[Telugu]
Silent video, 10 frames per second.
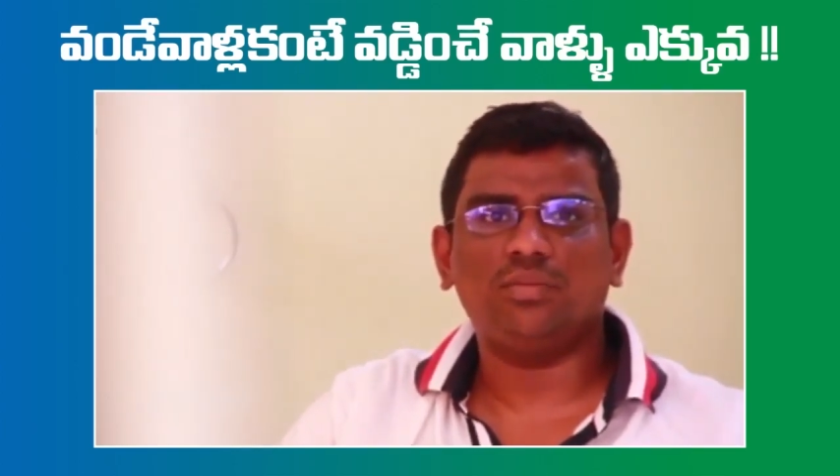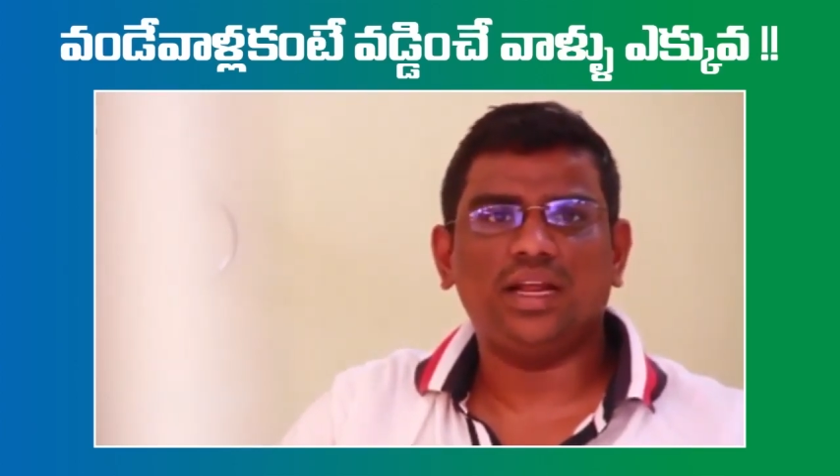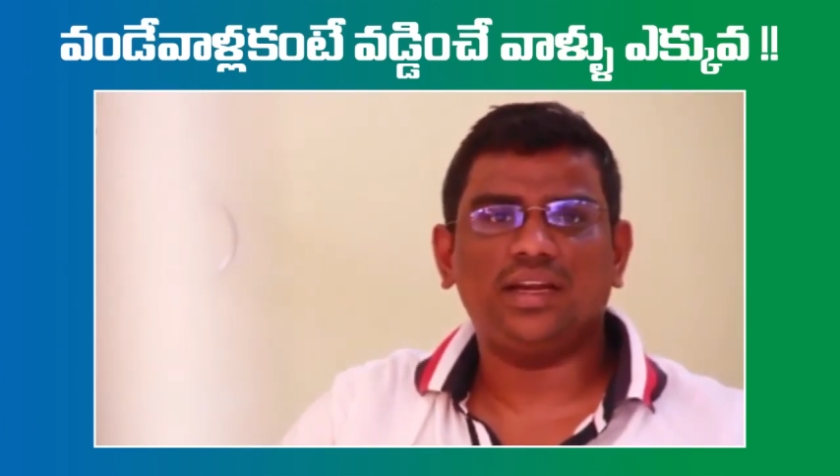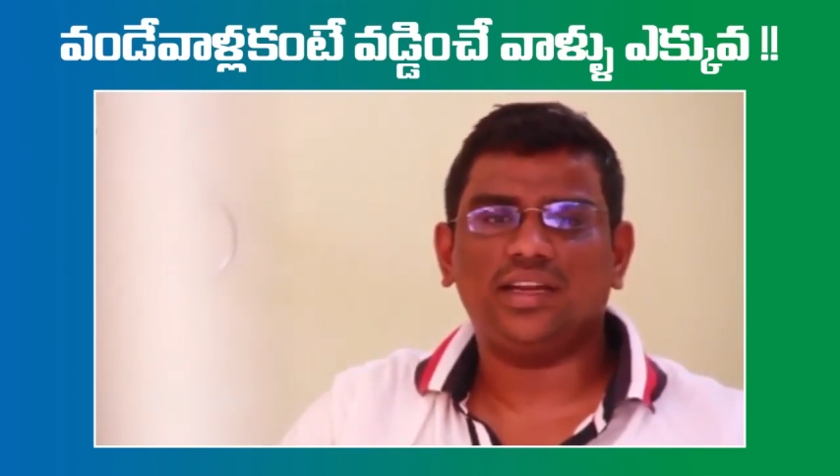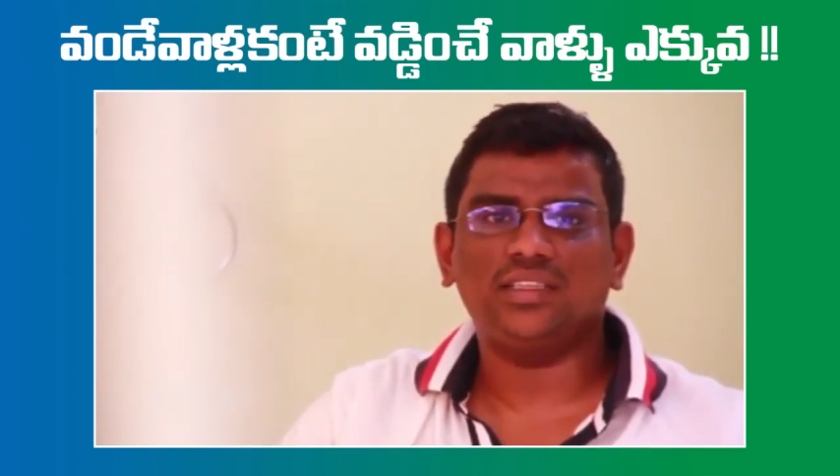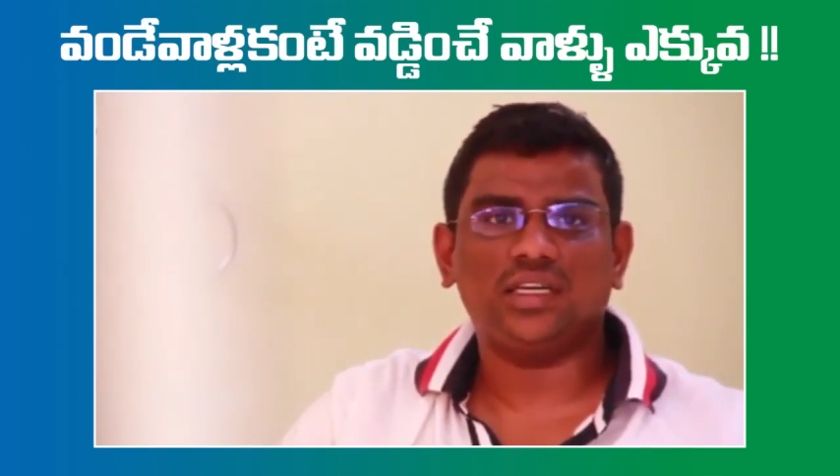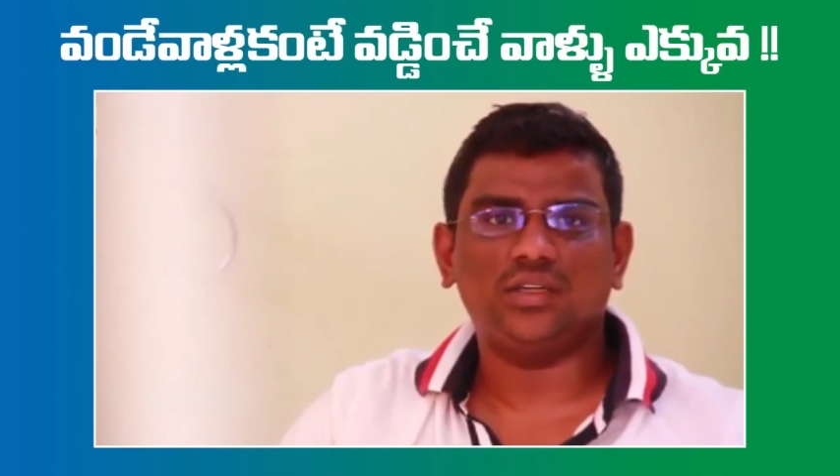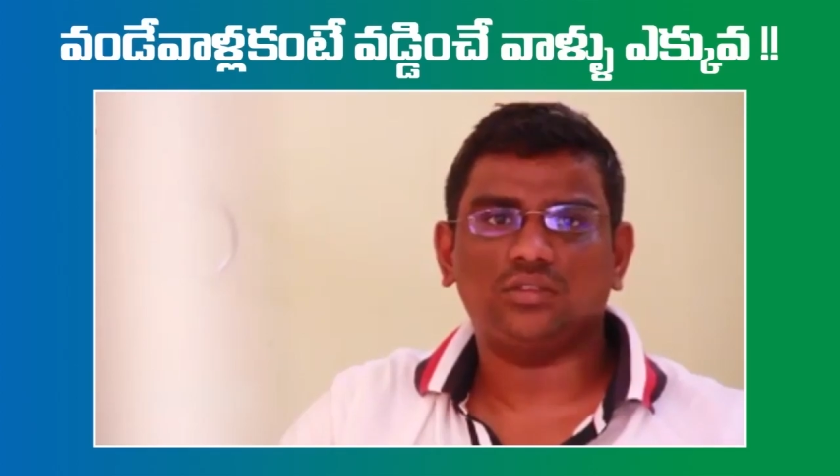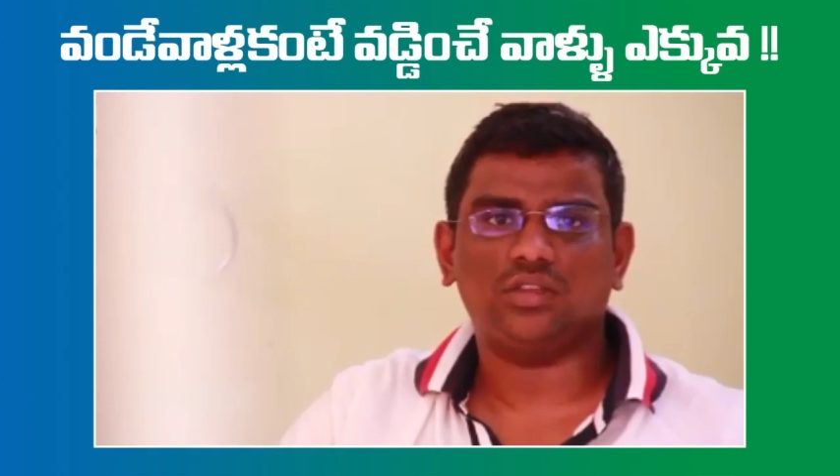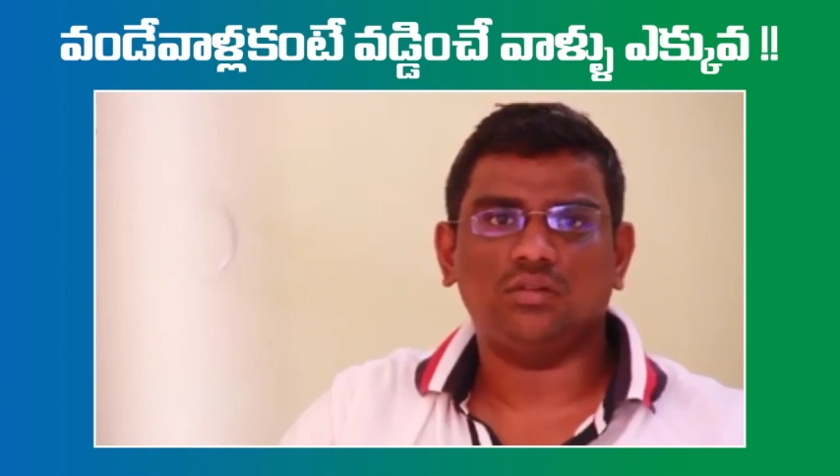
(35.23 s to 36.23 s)
డబ్బులు వేయండి అనేసి
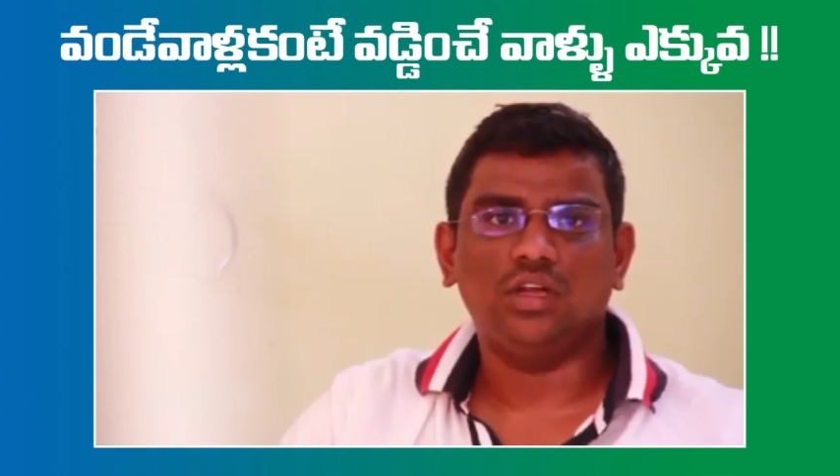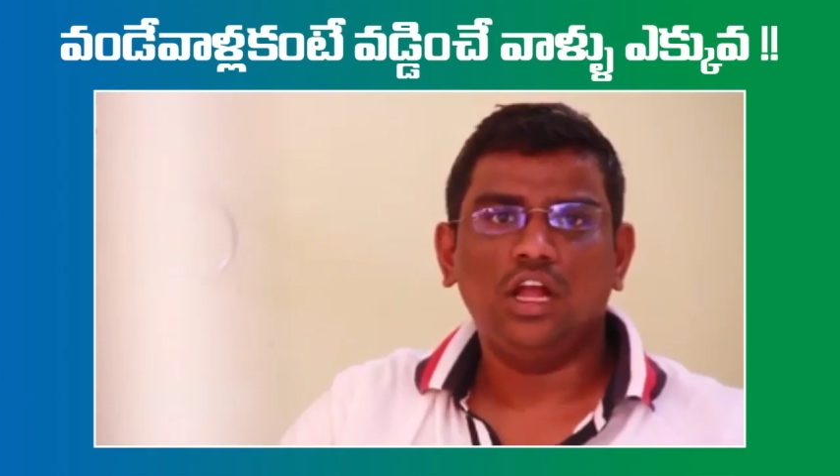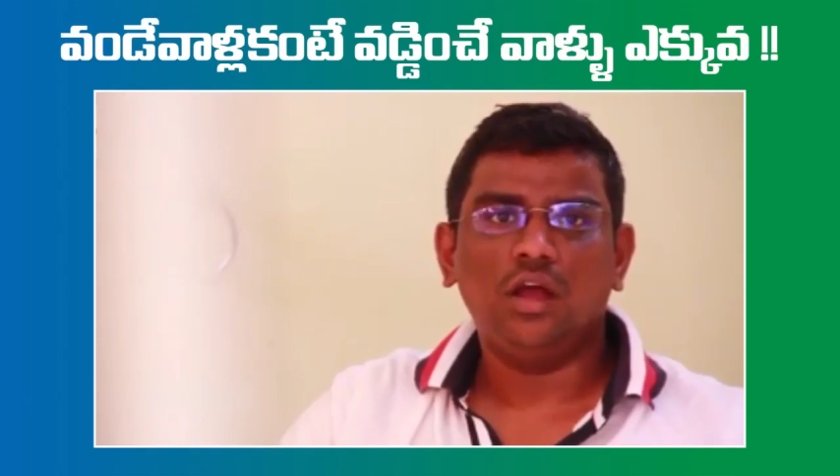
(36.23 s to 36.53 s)
అడుగుతున్నారు